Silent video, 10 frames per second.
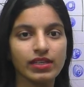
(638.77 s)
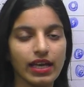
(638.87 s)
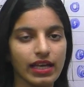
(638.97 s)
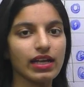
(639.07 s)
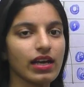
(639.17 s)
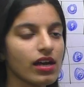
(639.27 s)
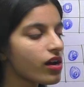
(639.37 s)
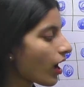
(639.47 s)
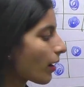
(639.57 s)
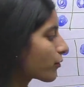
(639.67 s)
है ना
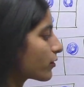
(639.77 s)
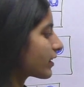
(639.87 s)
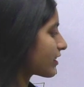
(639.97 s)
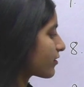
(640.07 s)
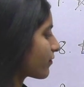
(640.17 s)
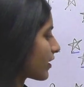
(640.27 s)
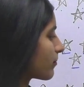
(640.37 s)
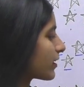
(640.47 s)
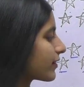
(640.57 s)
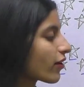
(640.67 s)
आपको टेंथ फ्रेम
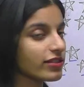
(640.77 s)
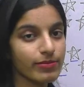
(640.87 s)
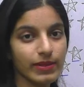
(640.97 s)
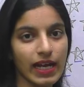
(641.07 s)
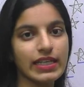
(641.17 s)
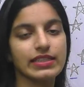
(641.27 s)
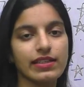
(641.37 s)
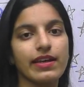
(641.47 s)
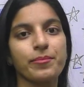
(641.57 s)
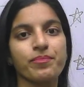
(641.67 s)
में डॉट्स बनाने थे